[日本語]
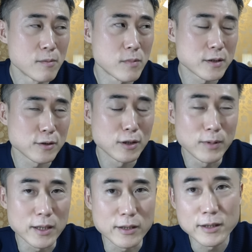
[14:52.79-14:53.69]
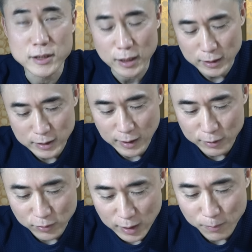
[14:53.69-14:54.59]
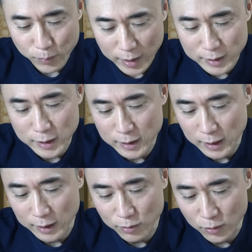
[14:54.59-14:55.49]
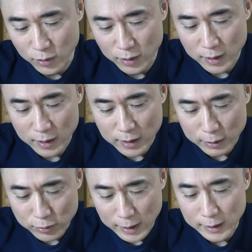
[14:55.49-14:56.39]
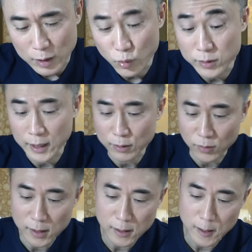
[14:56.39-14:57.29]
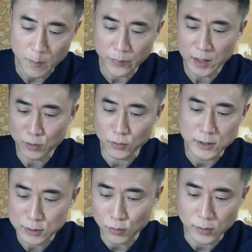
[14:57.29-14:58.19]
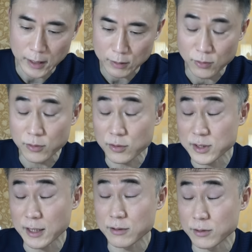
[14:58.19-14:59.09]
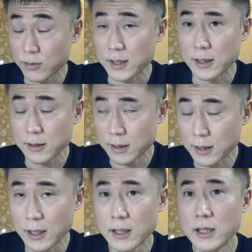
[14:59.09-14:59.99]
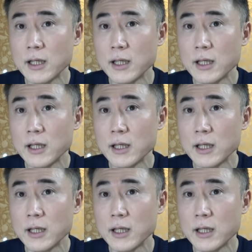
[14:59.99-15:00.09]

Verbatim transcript: まあ、例えば政治家のねパーティー券の裏金問題とか統一教会の癒着とかだって、